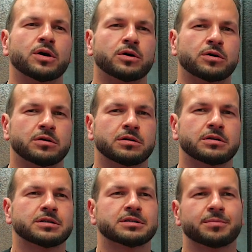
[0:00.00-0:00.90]

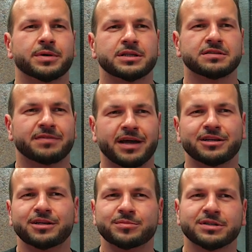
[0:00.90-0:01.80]
Und das haben wir in zwei
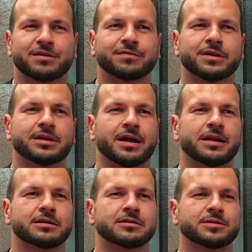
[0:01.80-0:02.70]
Teams aufgeteilt.